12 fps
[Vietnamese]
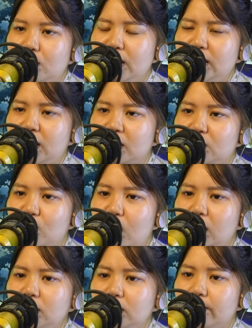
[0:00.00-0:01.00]
Huyết thần thủ
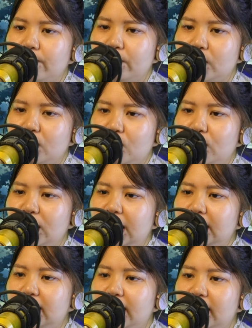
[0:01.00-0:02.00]
ấn. Huyết
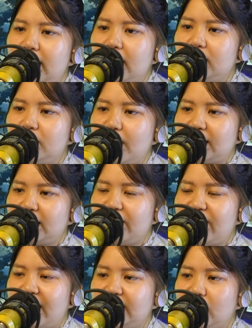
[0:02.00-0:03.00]
Linh Tiên đưa bàn
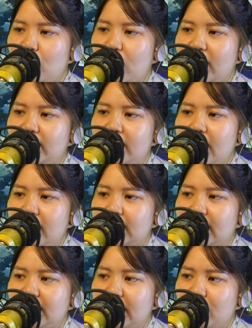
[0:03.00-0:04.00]
tay phải ra ngoài,
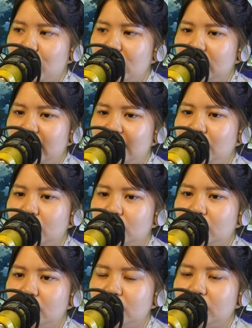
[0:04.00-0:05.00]
cánh tay không ngừng tăng
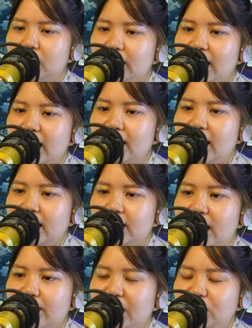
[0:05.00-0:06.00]
trưởng, rất nhanh
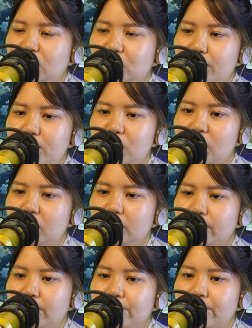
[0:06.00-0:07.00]
đã bành trướng gấp 10 lần.
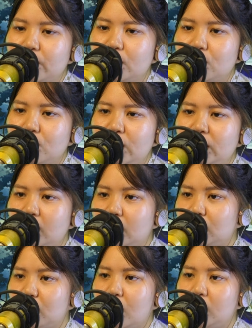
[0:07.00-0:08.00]
Huyết
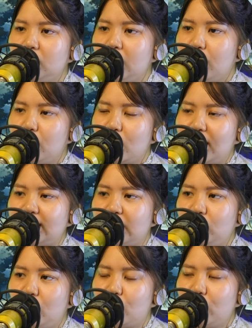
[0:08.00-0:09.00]
thần thủ ấn là một loại
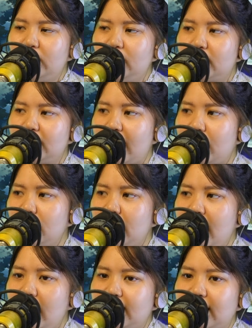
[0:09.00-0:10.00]
thánh thuật của Huyết Thần giáo,
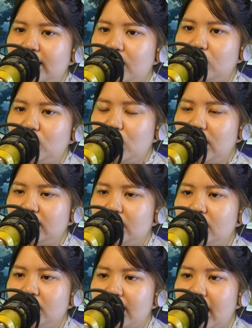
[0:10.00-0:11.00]
nghe nói tu luyện
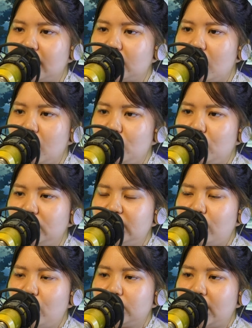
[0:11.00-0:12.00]
tới cực hạn, duỗi
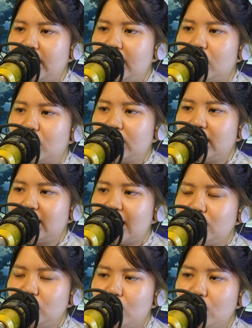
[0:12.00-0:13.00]
ra một tay có thể
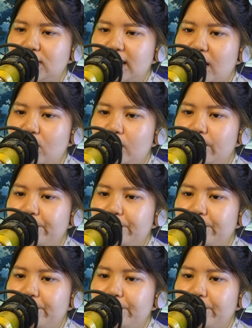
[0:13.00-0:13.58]
tháo xuống ngôi sao.